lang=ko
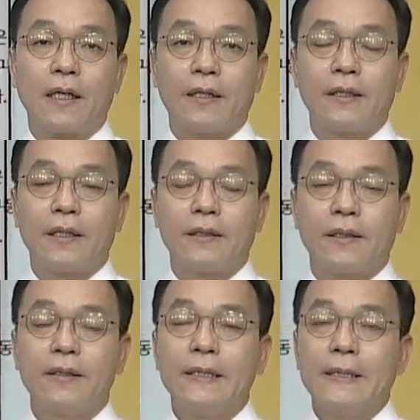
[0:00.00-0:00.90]
아니라 이제
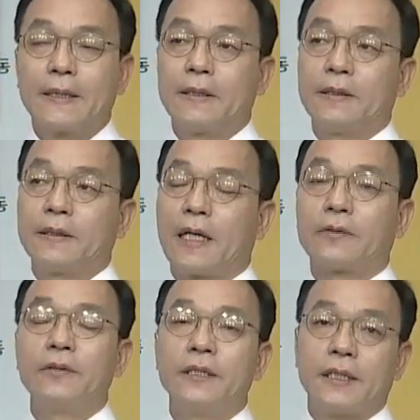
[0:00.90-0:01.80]
그
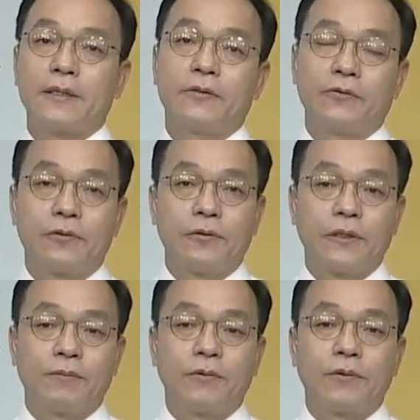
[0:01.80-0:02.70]
가솔린 차를 주로
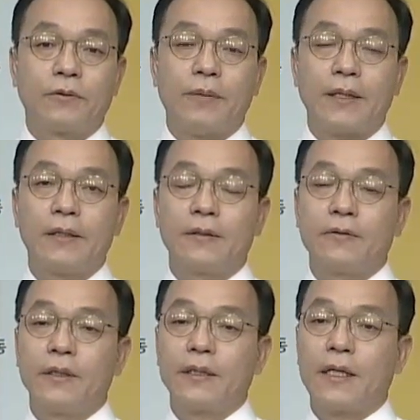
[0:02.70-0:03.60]
집중적으로 만들던
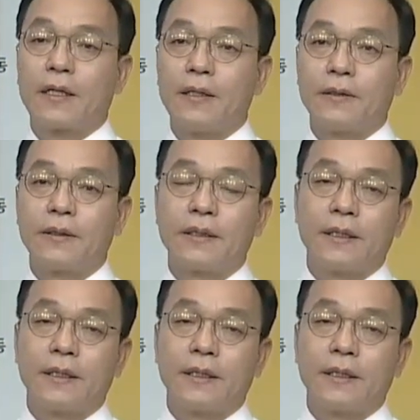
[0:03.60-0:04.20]
회사 회사가 전기차